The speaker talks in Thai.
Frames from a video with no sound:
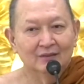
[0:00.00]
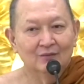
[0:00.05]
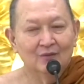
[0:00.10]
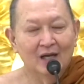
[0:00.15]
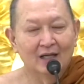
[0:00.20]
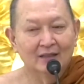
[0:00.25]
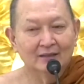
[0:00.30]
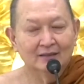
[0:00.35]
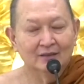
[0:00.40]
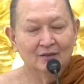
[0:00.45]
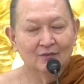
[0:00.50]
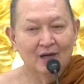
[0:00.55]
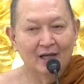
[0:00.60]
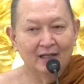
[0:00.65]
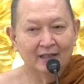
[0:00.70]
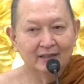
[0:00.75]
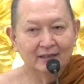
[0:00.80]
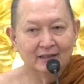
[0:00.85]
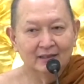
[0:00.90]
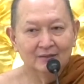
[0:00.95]
สว่างส
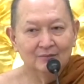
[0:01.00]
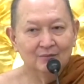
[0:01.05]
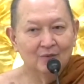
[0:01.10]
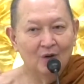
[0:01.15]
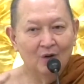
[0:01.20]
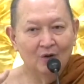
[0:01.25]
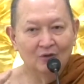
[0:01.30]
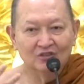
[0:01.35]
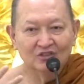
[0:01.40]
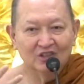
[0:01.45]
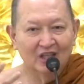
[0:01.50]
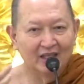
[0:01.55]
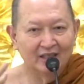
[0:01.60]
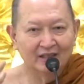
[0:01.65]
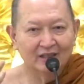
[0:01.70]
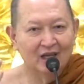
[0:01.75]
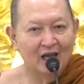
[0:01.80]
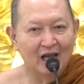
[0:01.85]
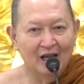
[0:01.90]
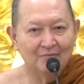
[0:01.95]
วัยนะผ่องใส
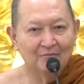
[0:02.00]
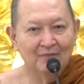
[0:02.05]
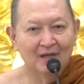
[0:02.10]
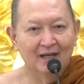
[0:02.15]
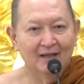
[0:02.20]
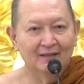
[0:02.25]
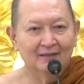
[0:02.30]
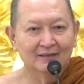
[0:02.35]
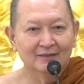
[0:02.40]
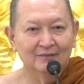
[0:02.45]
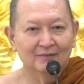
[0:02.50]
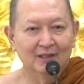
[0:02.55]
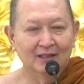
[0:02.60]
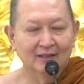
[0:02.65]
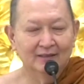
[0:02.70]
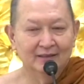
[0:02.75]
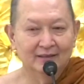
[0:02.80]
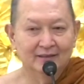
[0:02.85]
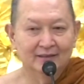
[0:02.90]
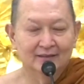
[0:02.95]
งามมากเลยพ
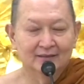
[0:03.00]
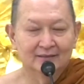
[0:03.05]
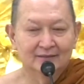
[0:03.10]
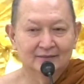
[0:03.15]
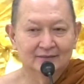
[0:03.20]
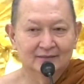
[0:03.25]
ระนี้